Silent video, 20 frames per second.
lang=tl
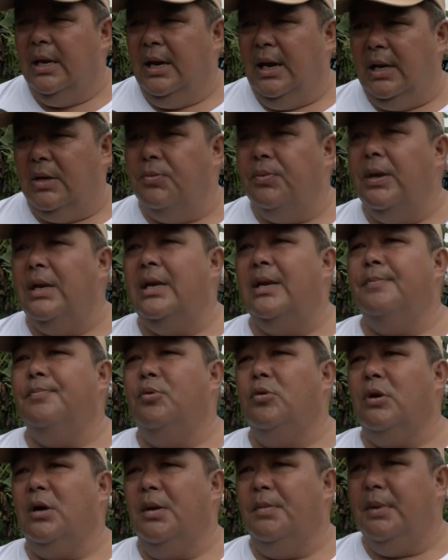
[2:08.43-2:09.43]
And willing
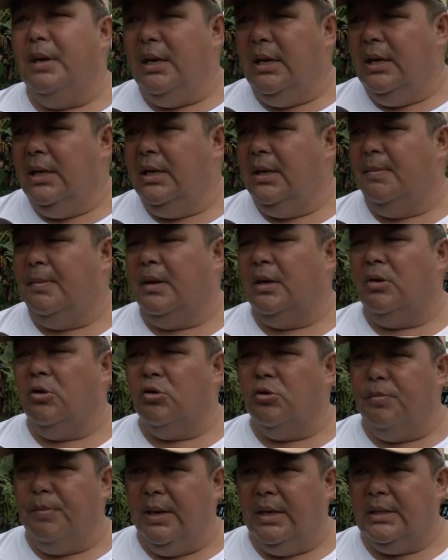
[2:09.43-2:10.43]
po kami na
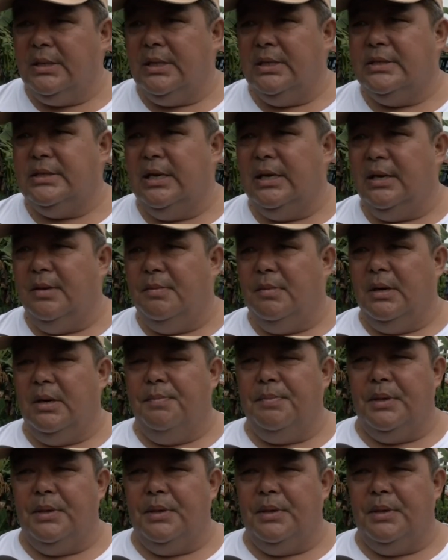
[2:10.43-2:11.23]
mag-augment kan sa ng mga